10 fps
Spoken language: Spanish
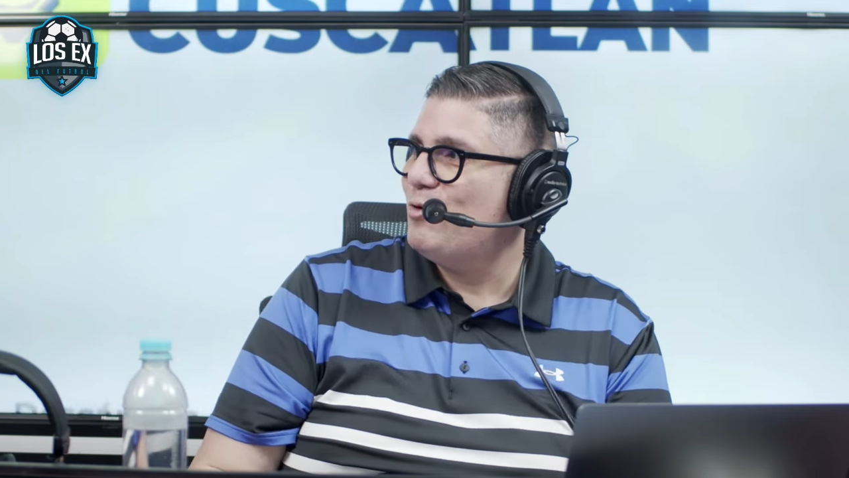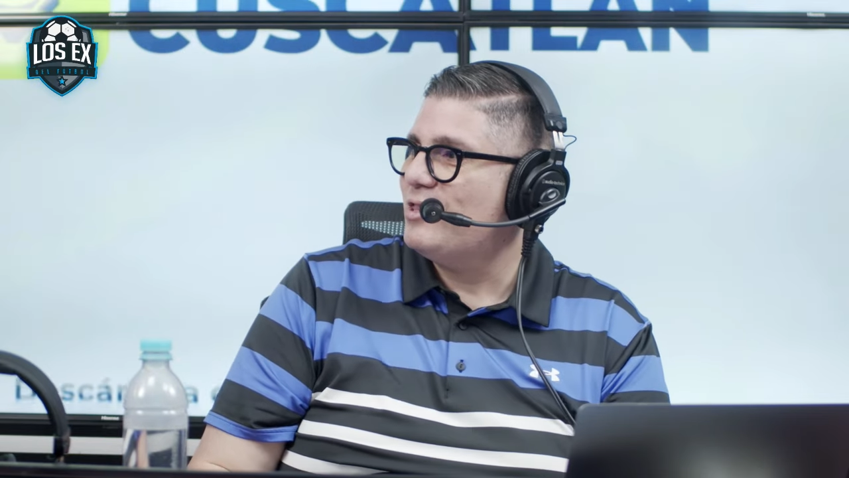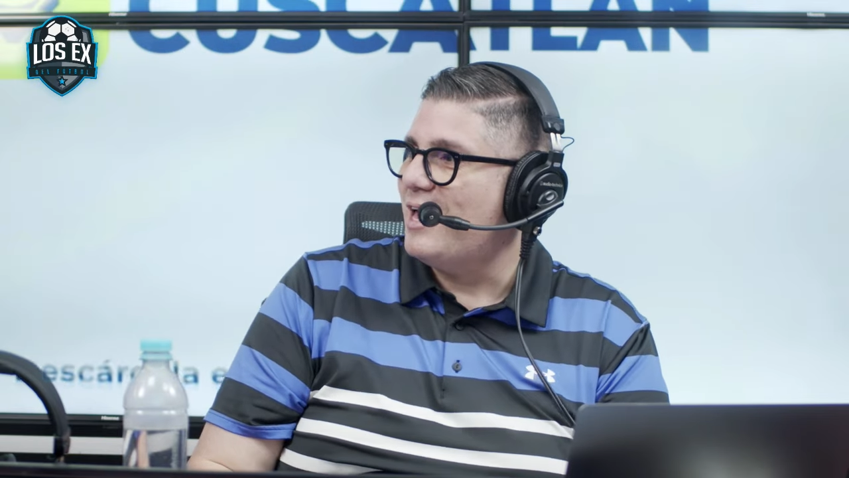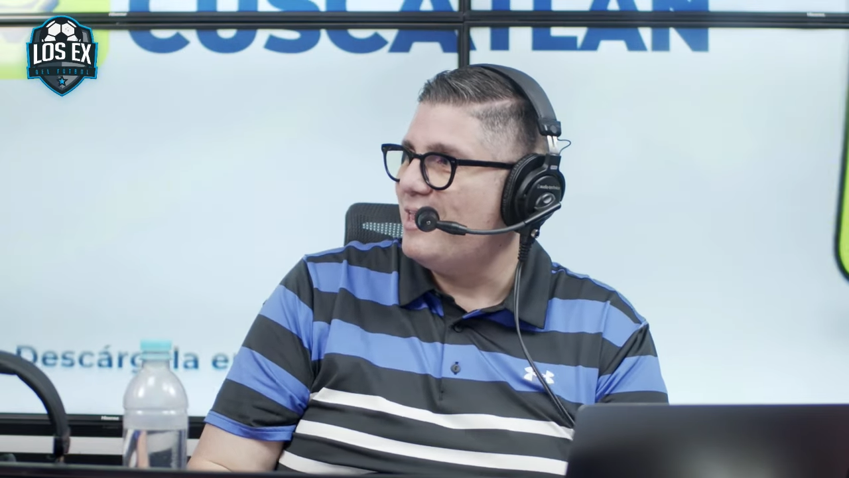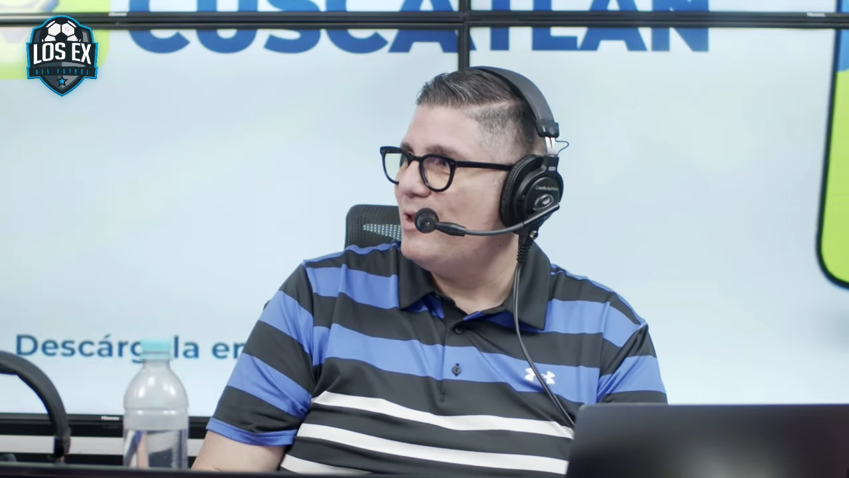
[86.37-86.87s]

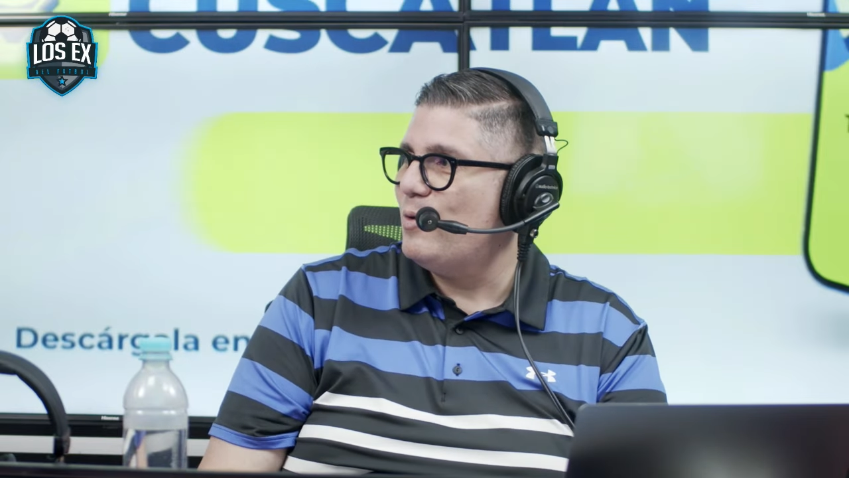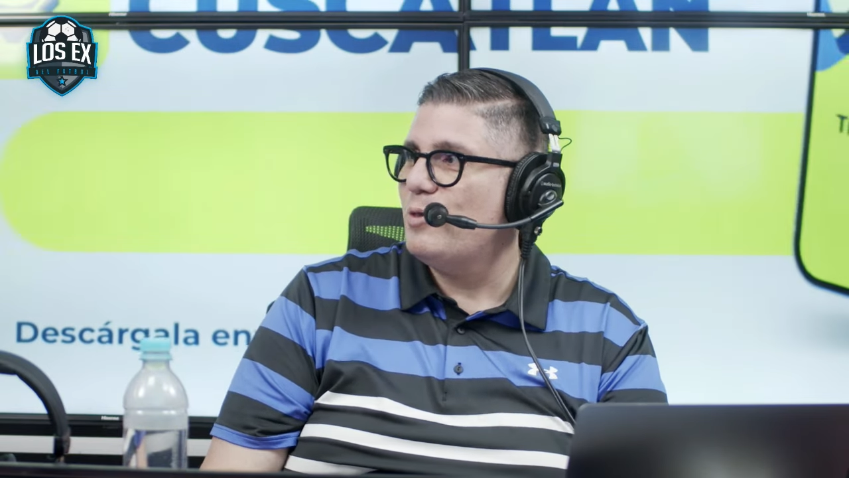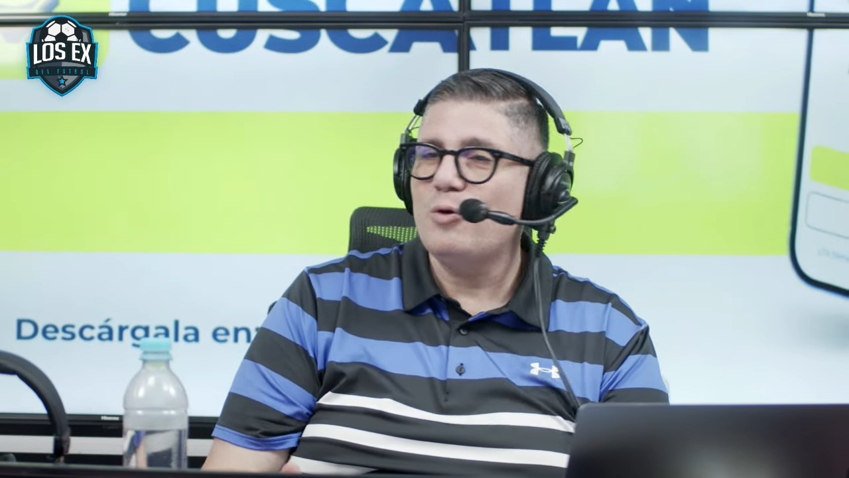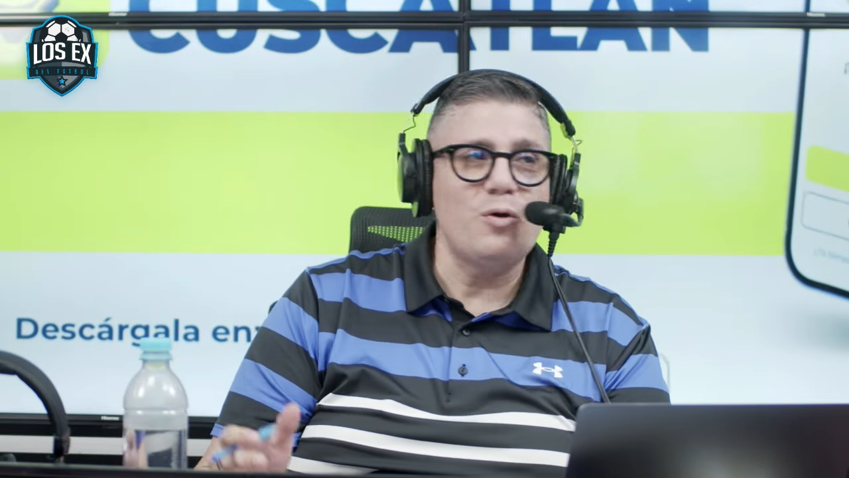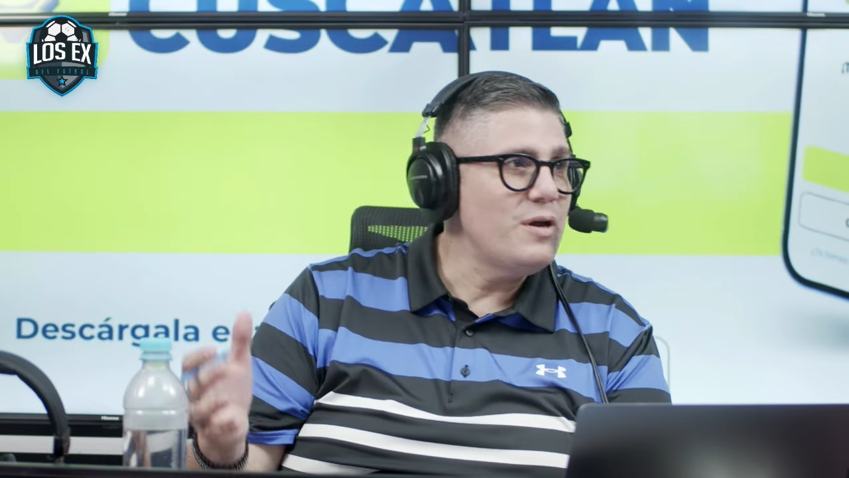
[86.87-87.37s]
votar en el
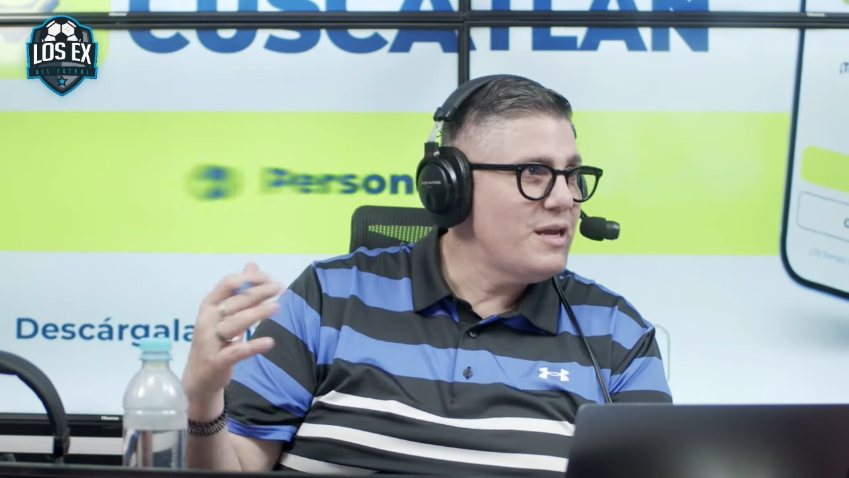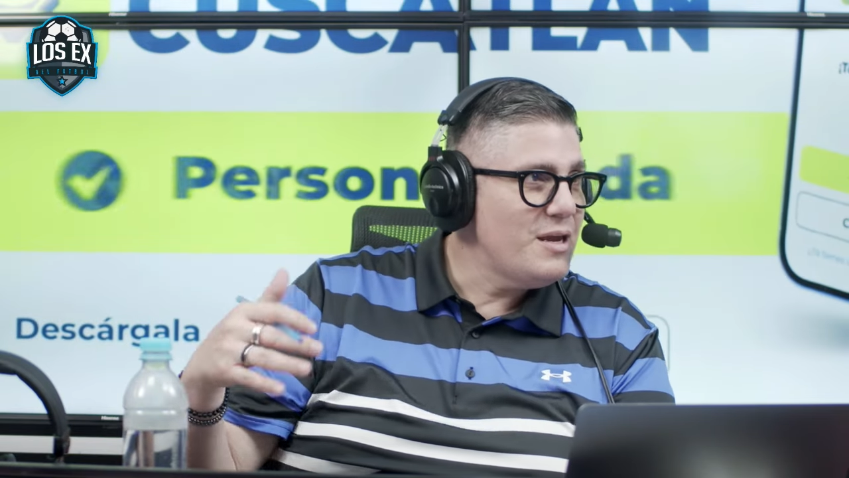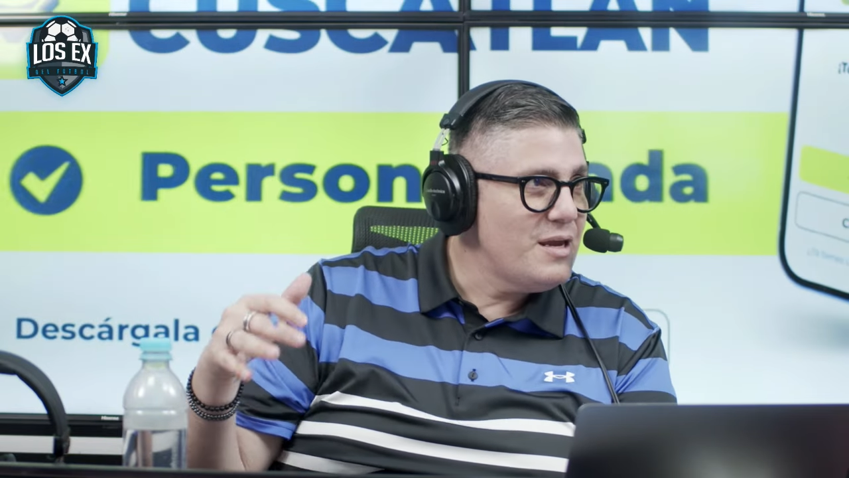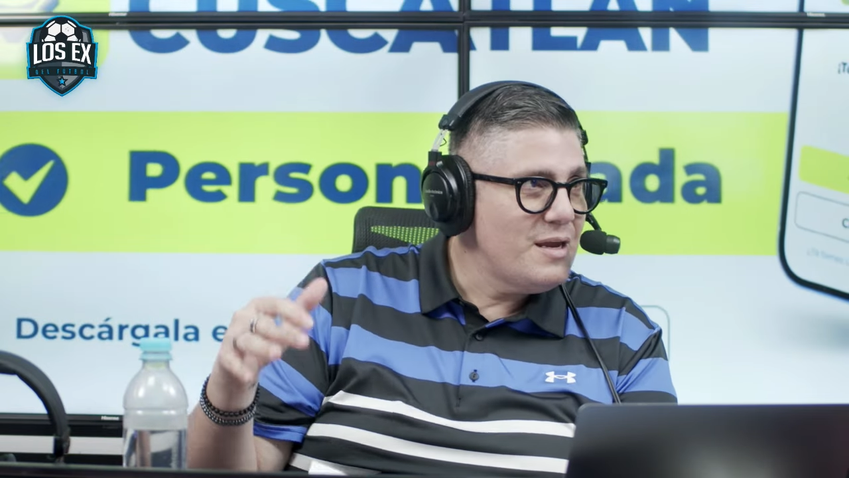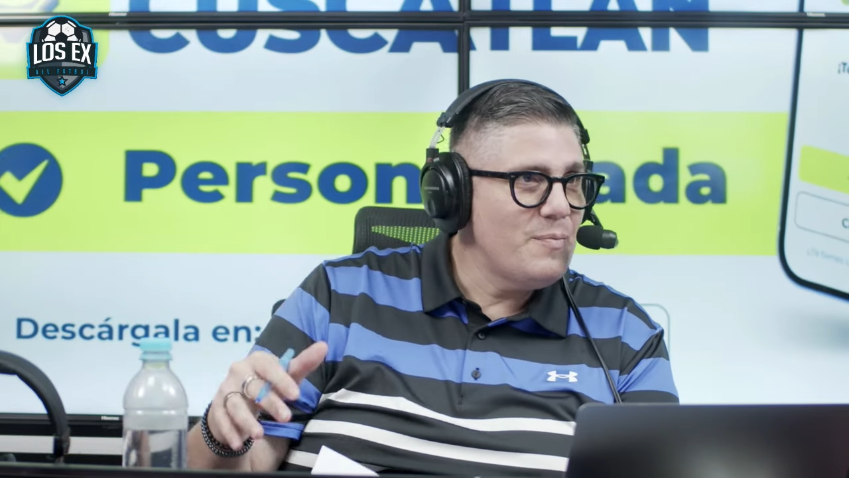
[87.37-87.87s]
Balón de Oro
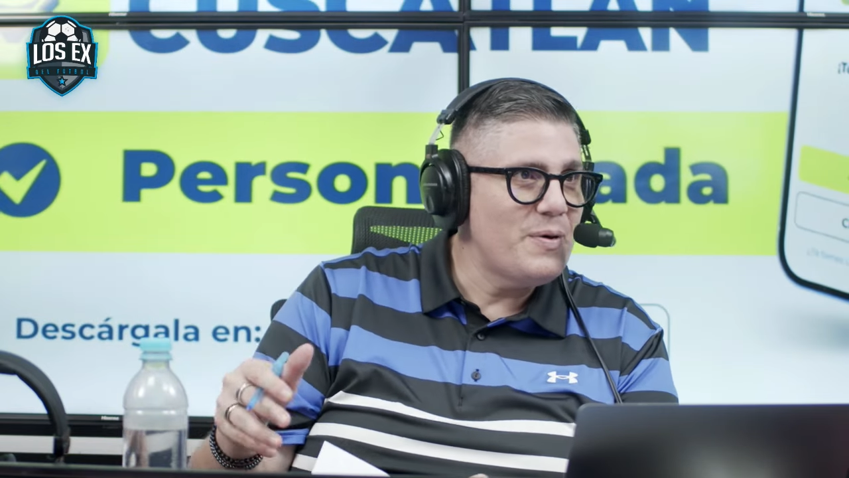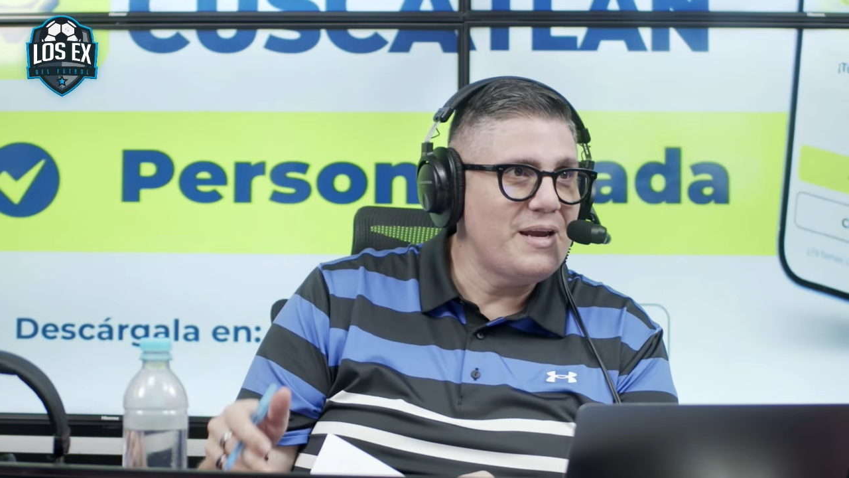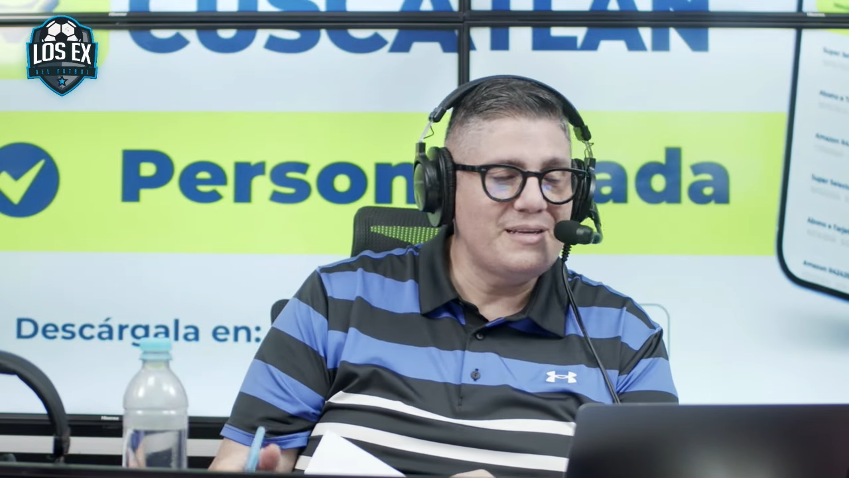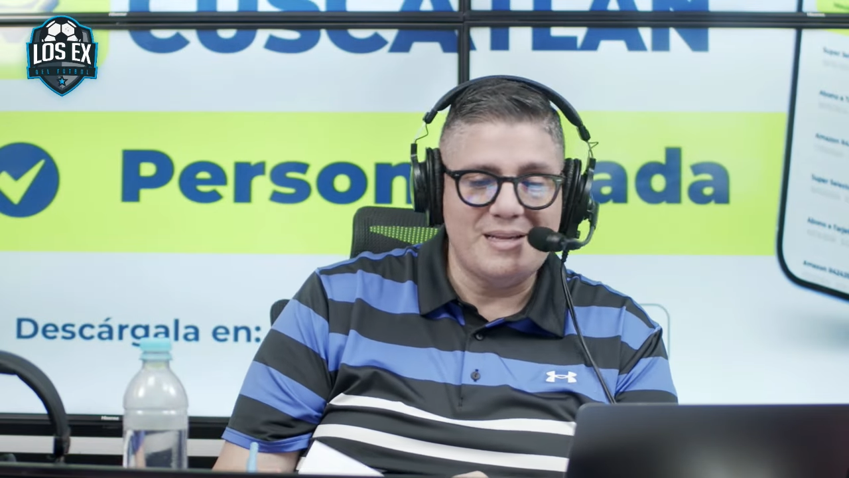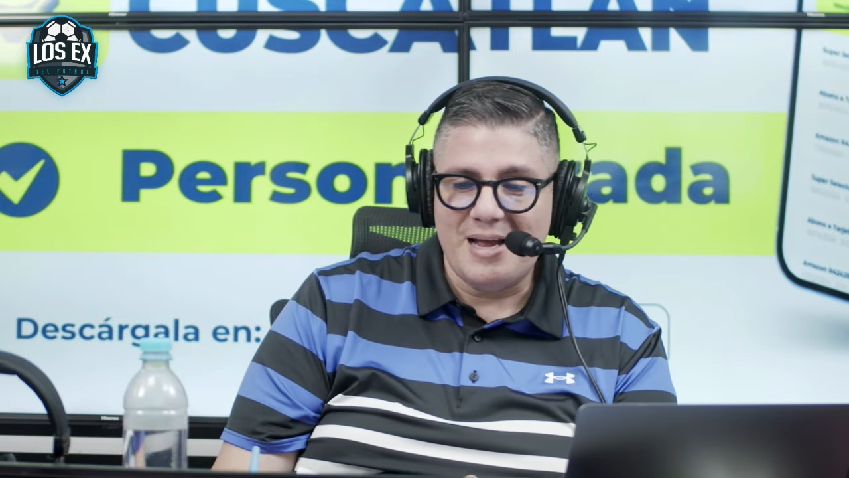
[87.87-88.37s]
y,
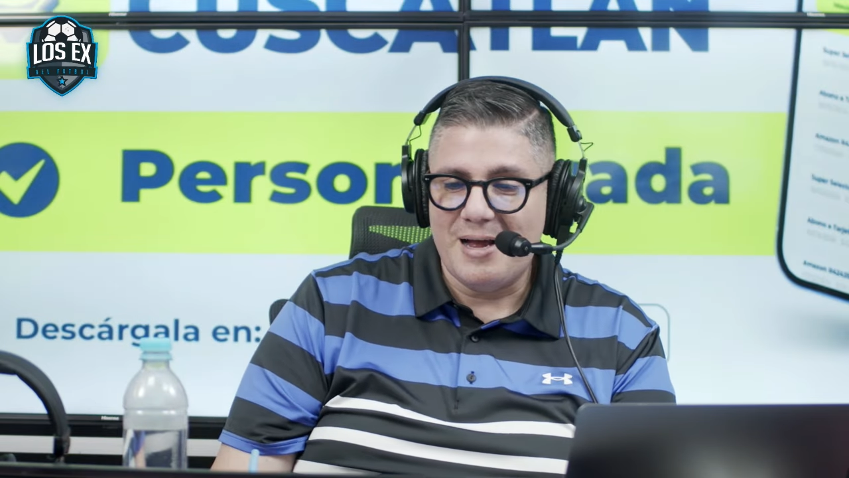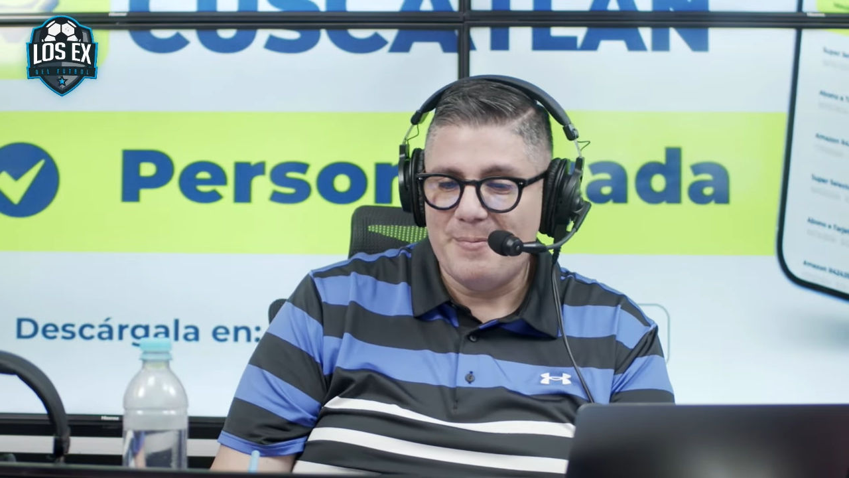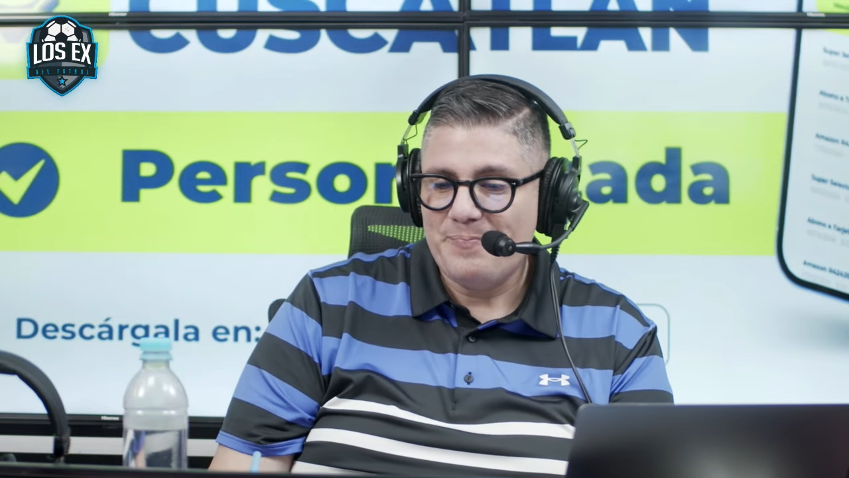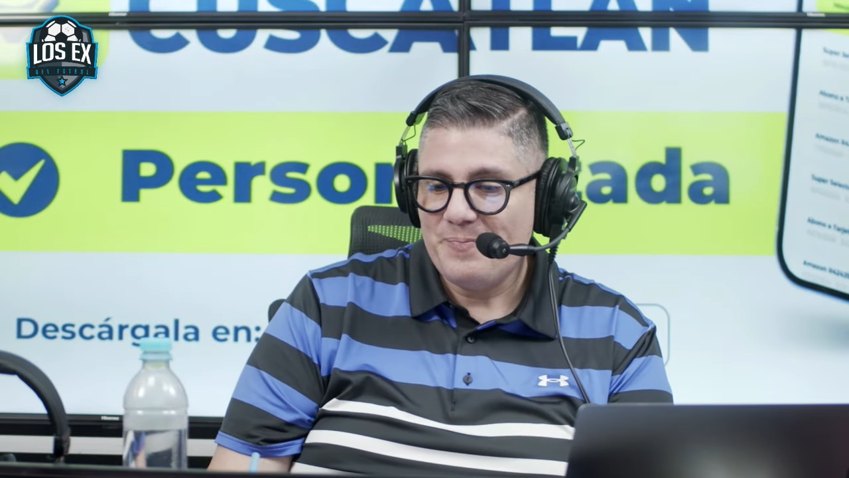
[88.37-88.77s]
para esta...